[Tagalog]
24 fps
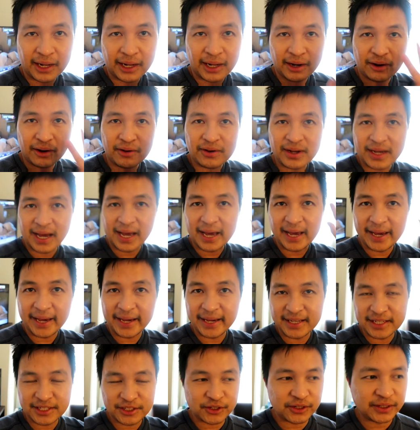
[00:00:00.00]
Hello
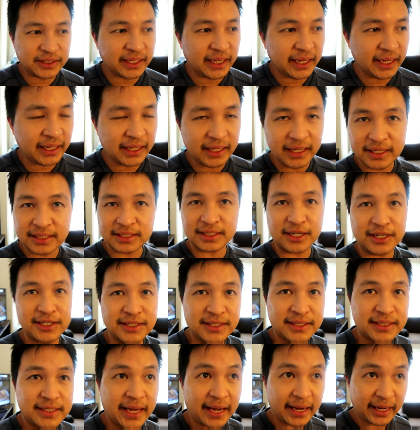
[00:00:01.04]
guys! Today is our
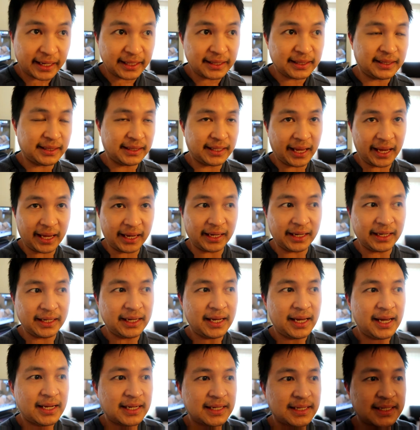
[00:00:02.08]
second
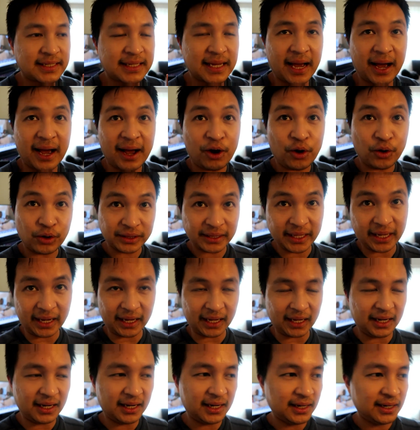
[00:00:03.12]
day sa
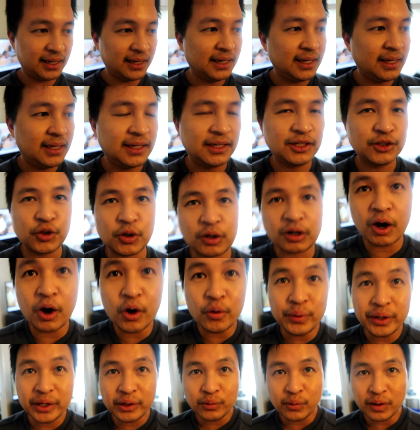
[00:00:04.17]
hotel. So
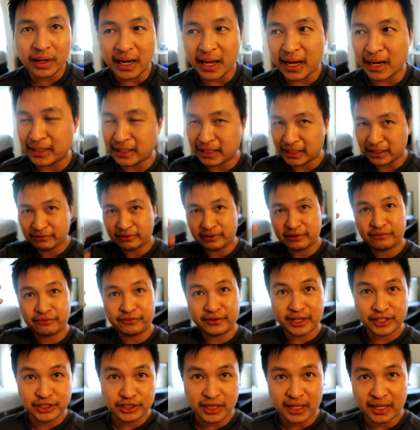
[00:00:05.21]
kauwi ko lang,
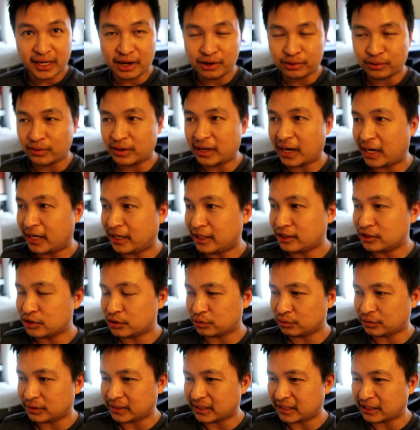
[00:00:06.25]
nag-refresh lang ako galing
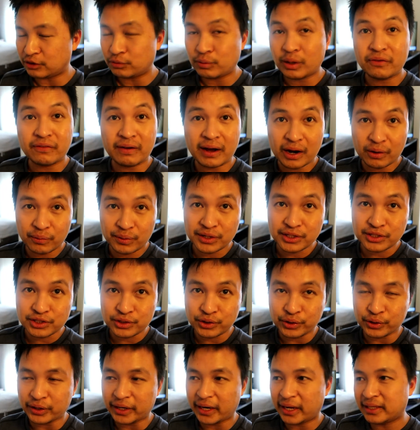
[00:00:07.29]
duty. 12 hours
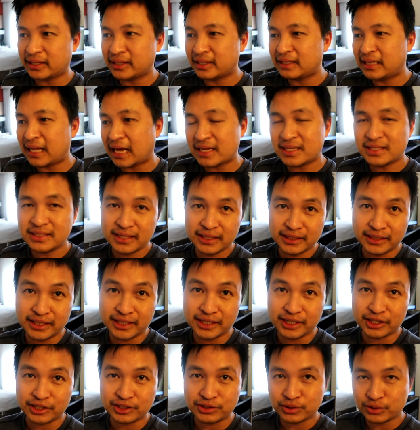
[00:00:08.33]
yon and then last day
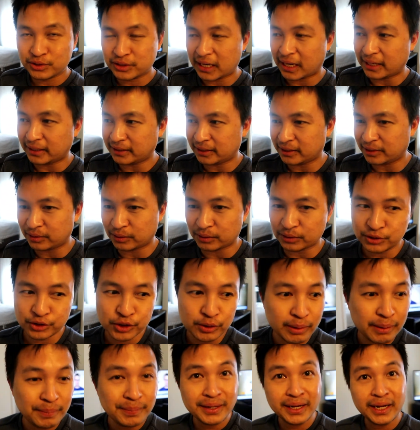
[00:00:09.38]
din ng estudyante ko. So
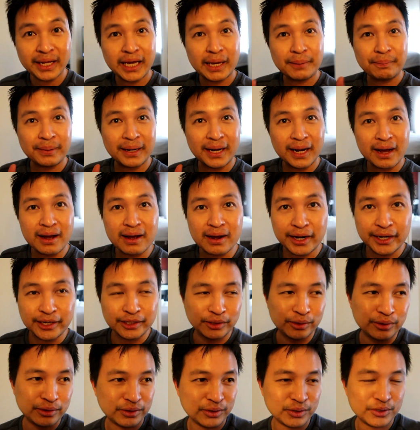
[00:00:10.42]
may binigay pa lang card
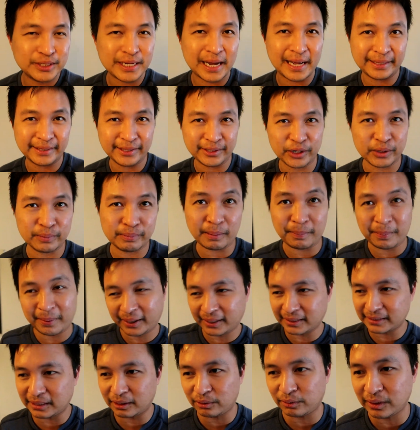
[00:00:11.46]
yung estudyante ko,
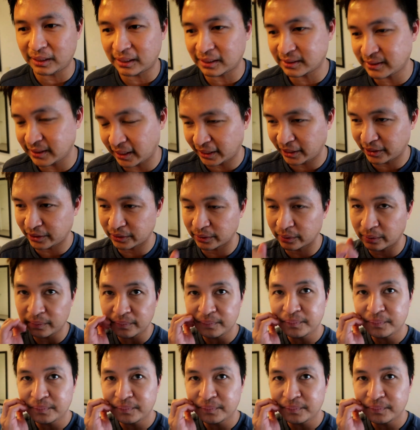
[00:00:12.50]
papakita ko lang sa inyo.